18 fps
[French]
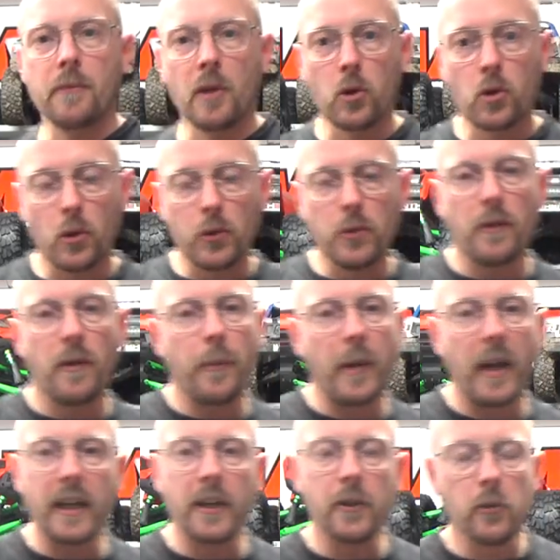Mais aujourd'hui, on va
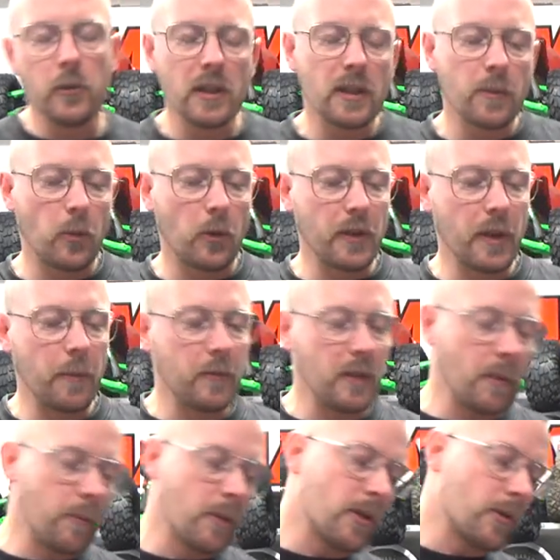parler uniquement
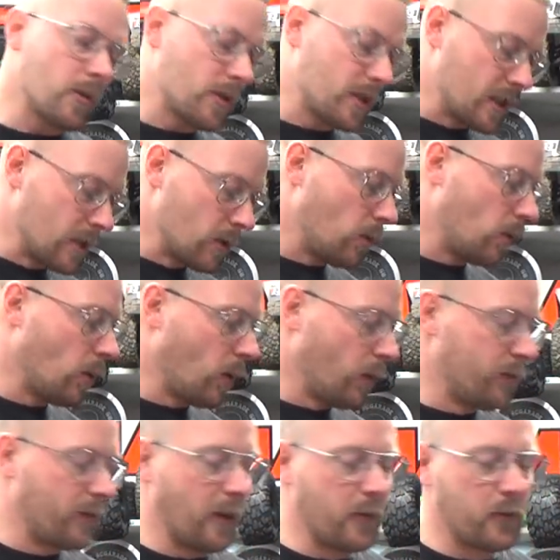d'MT parce que sinon, on
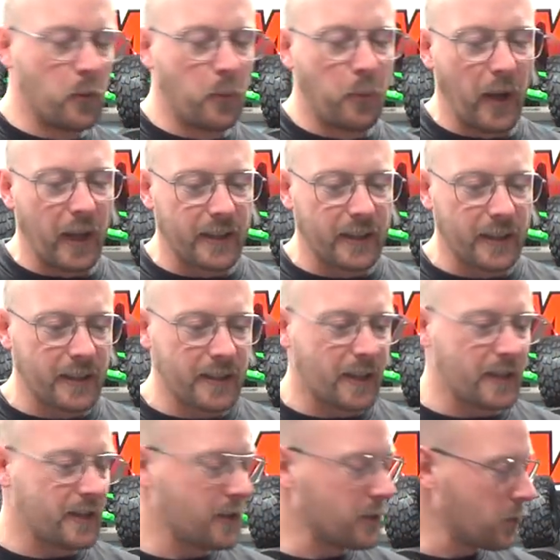va vous perdre,
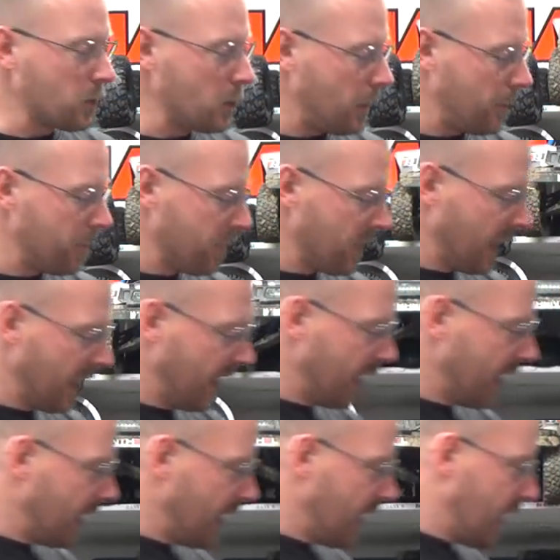ça c'est sûr.
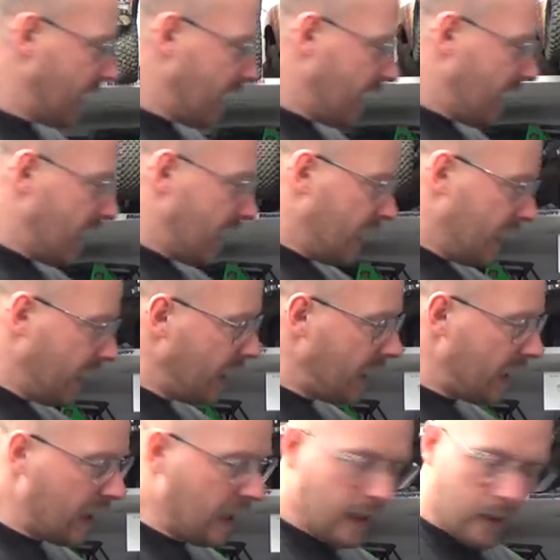Et
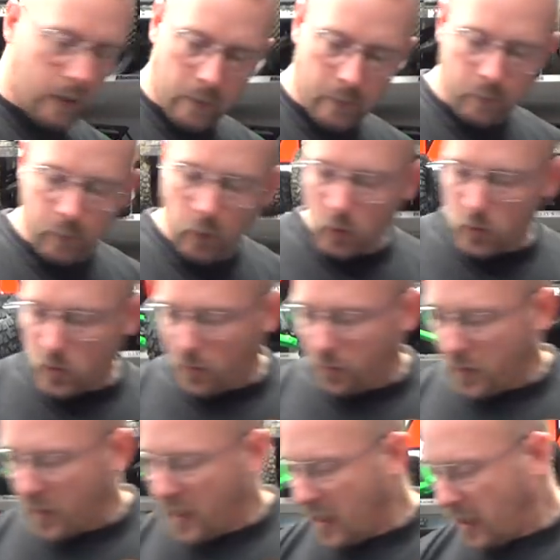pour ce
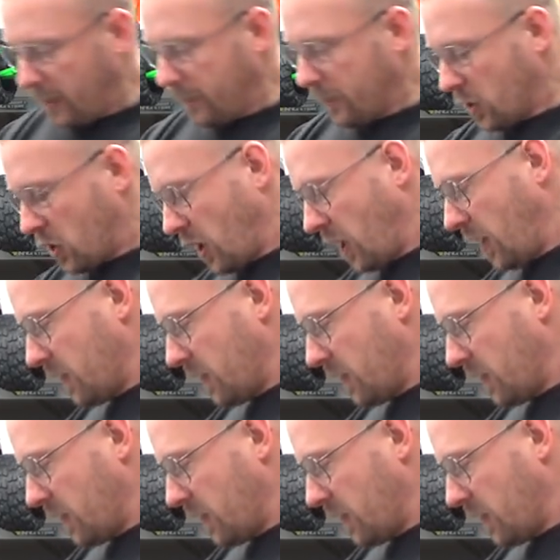faire, j'ai